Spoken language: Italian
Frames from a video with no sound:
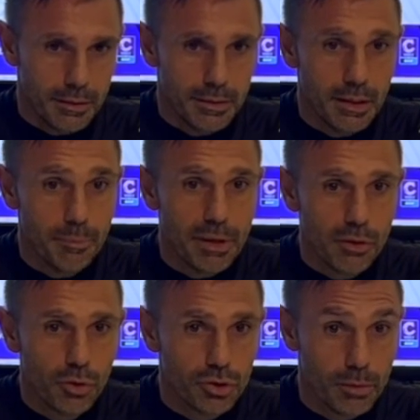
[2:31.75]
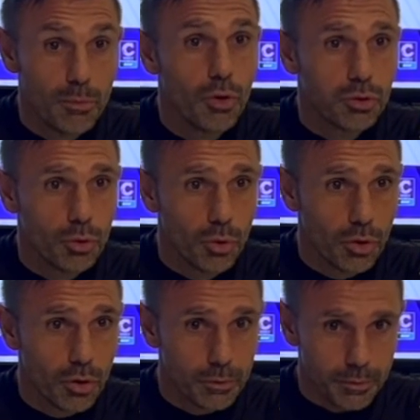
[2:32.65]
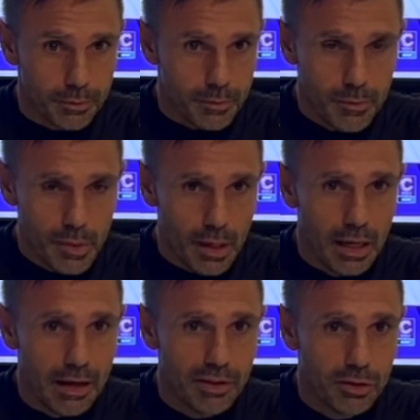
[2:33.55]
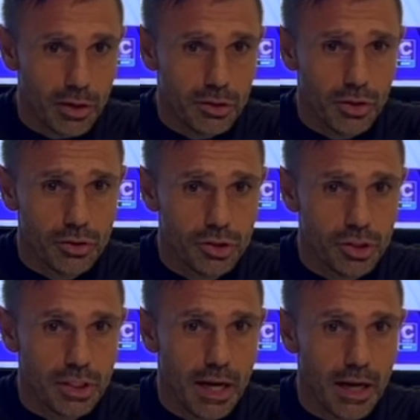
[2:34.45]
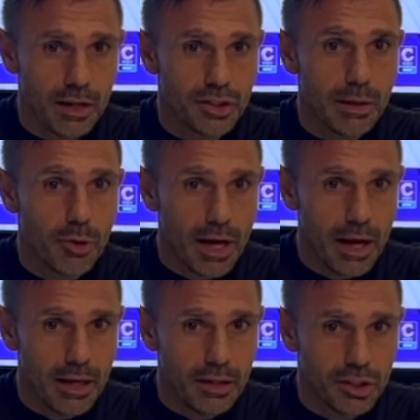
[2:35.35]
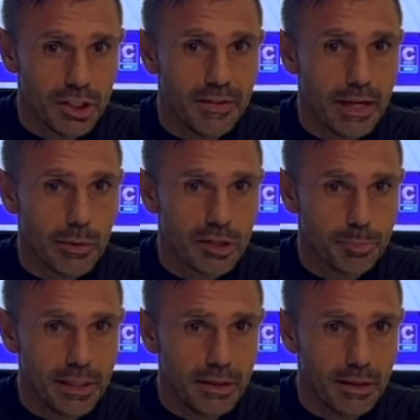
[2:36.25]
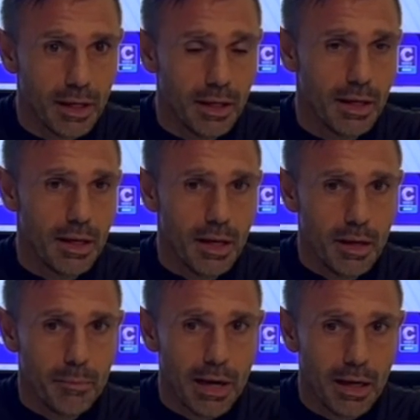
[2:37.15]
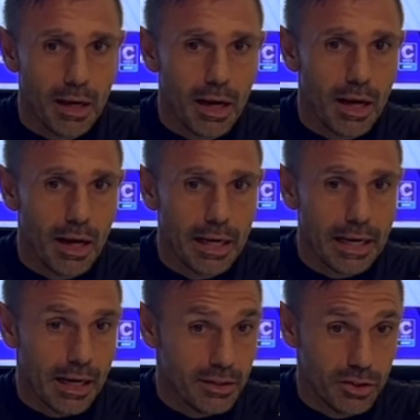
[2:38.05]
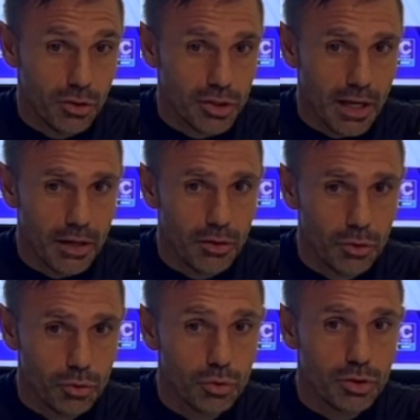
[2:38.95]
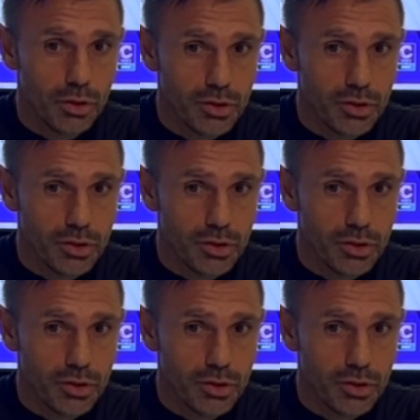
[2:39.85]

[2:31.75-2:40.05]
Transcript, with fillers: il percorso è molto lungo. La vittoria di oggi ci dà, ci dà morale, ci deve dare una spinta, ma i ragazzi lo sanno, tutti noi